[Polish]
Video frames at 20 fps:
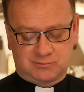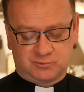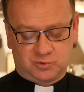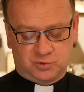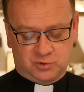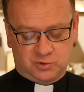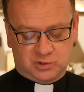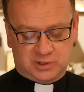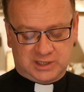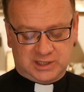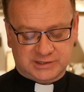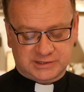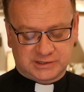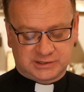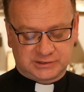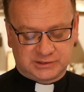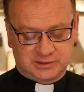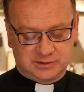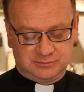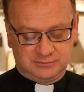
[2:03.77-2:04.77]
mu
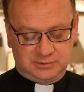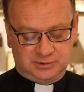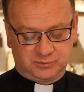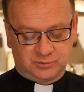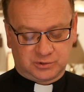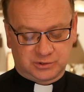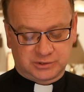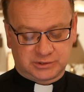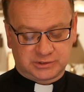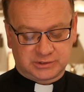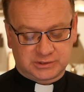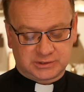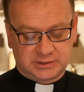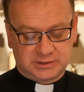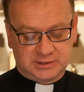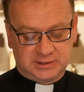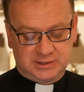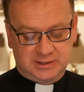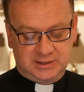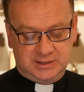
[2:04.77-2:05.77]
okazać miłość.
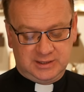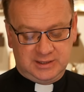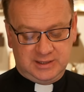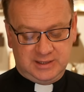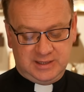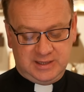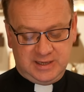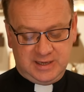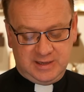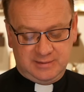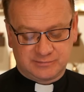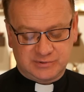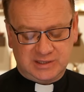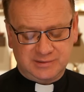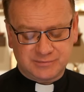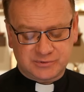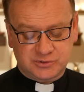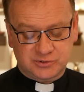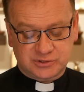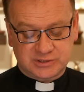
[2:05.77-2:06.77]

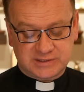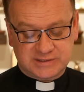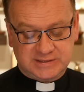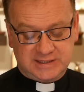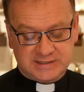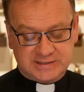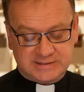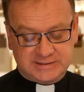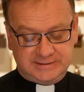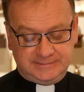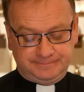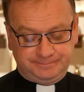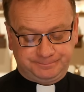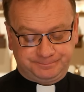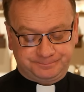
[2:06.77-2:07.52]
Psalm 116